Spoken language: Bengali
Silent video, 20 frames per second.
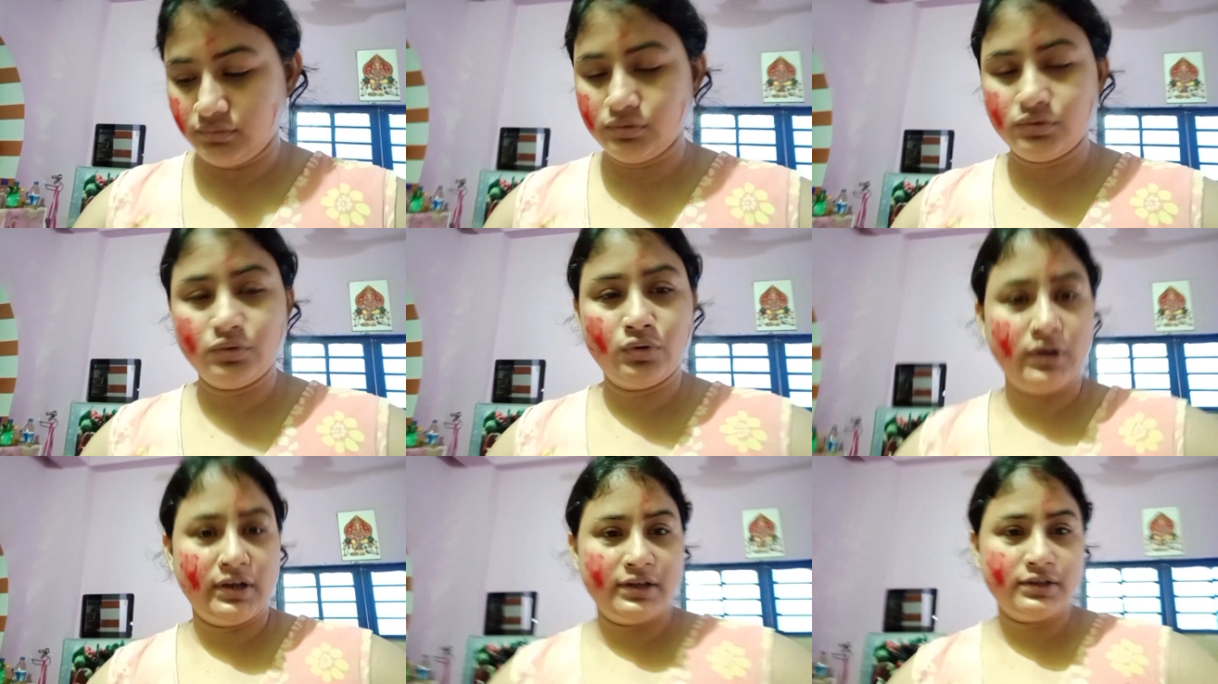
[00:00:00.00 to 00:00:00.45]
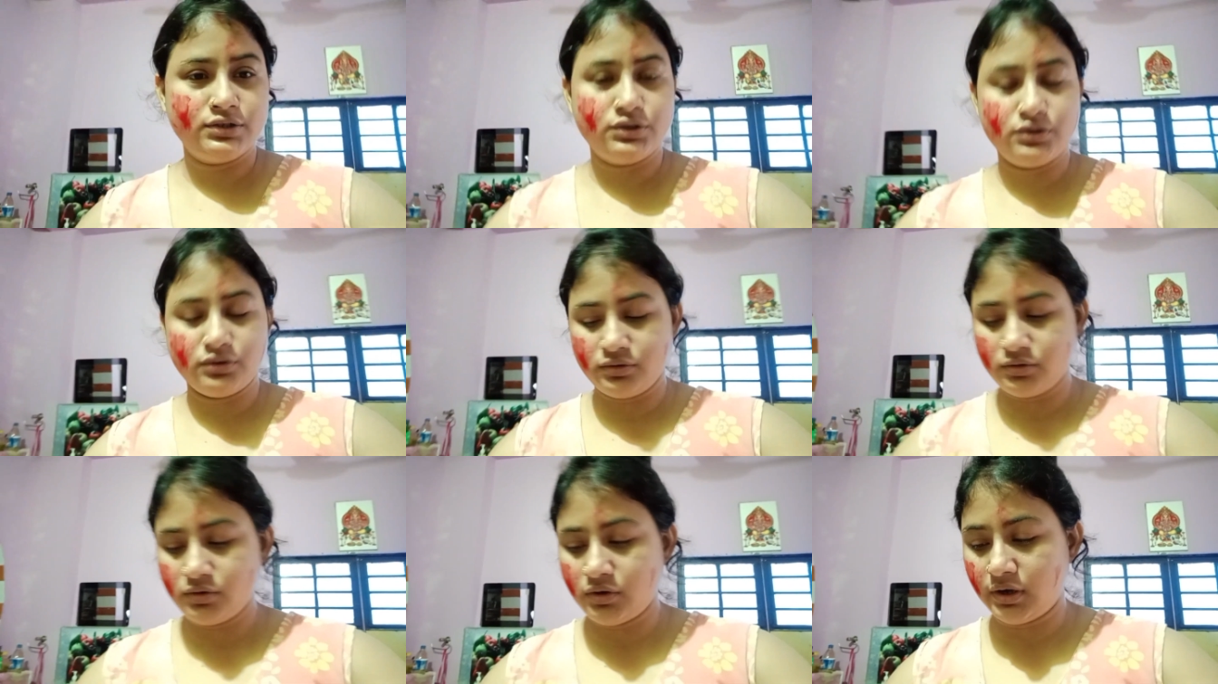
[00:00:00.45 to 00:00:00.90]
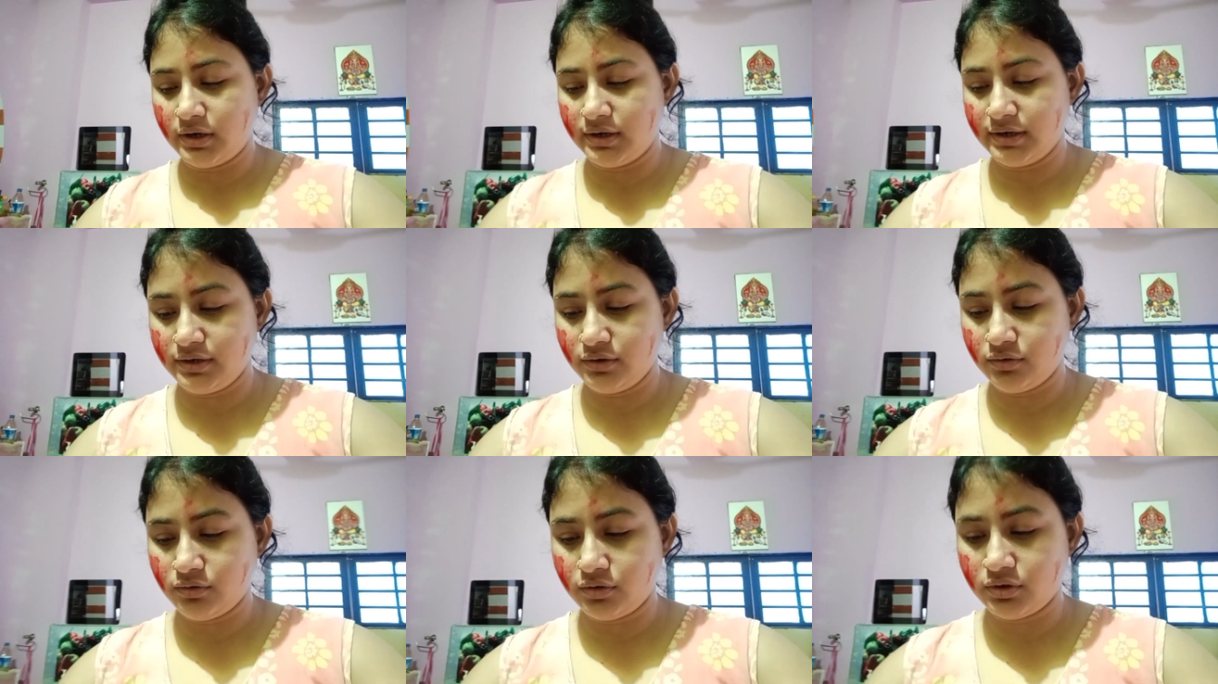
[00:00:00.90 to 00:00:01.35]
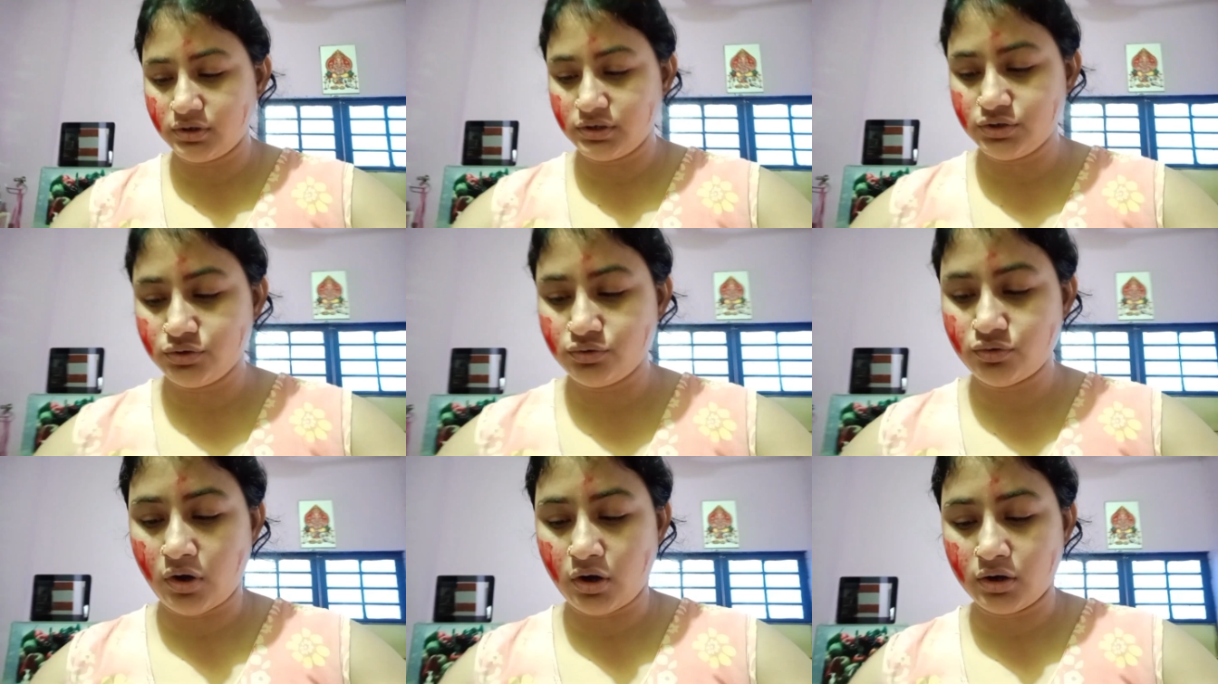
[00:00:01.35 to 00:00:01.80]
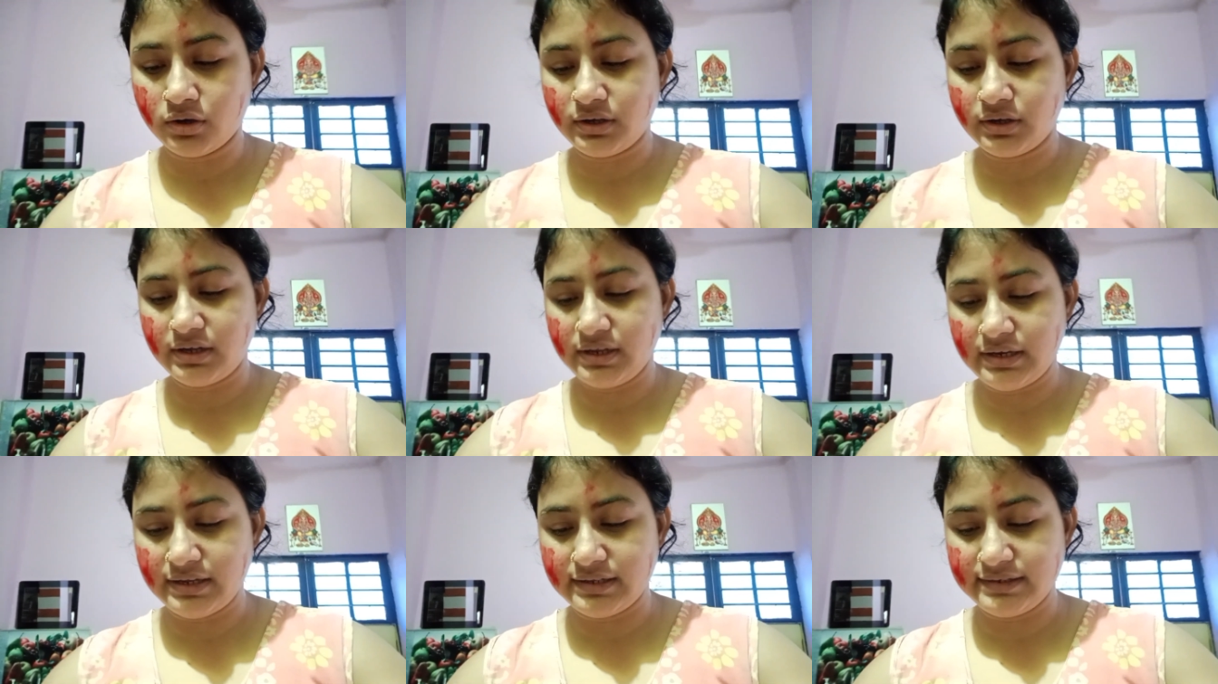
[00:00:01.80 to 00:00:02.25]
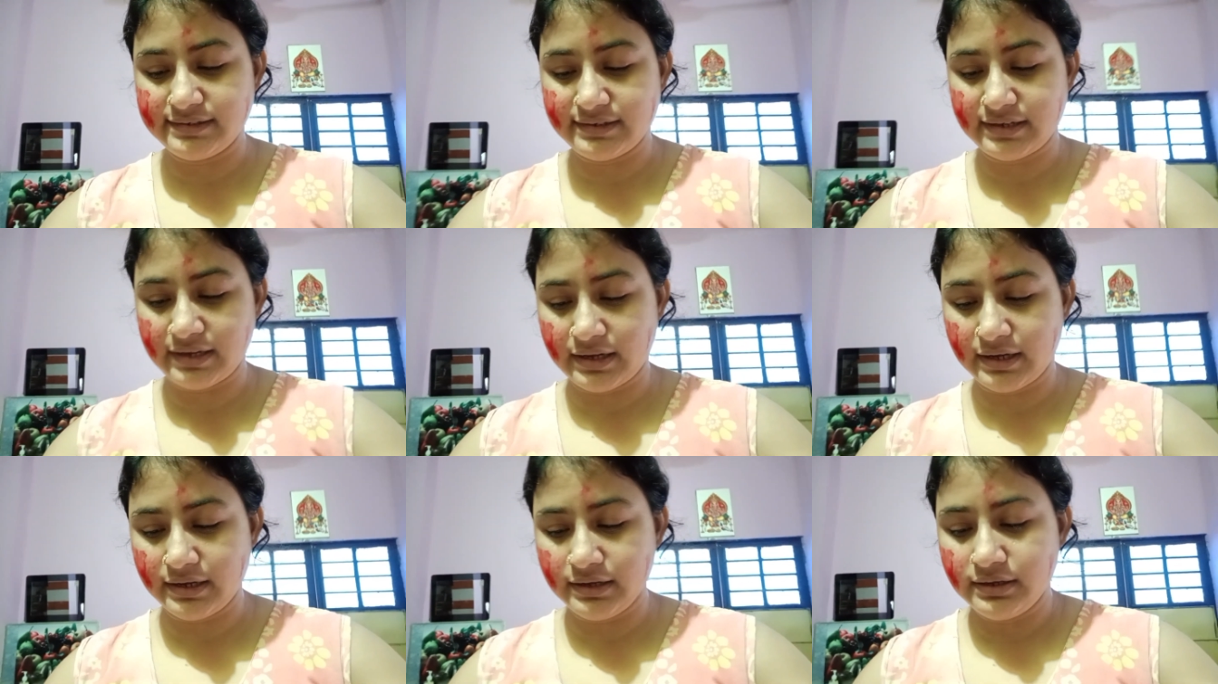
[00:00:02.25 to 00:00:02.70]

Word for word: দোলের জন্য অলরেডি ও কিছু রং কিনেছে